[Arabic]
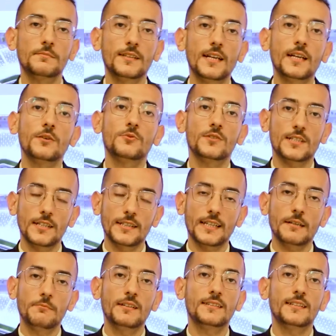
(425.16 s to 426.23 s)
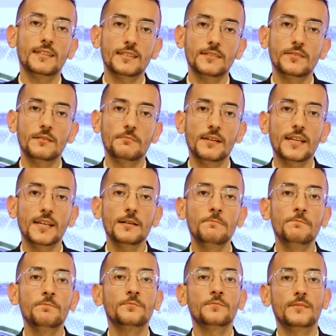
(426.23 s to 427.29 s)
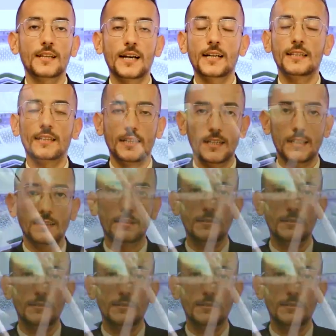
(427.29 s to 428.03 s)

بتاعي وزياده كمان 3% ده على الاقل